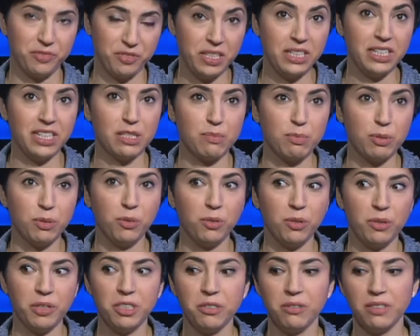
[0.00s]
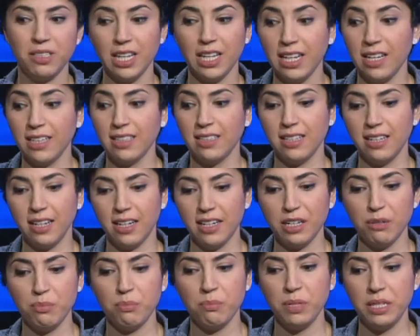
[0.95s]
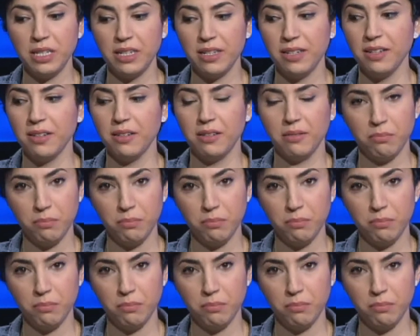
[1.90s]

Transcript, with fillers: في ناس بيقولوا انه اندلقت الحرب من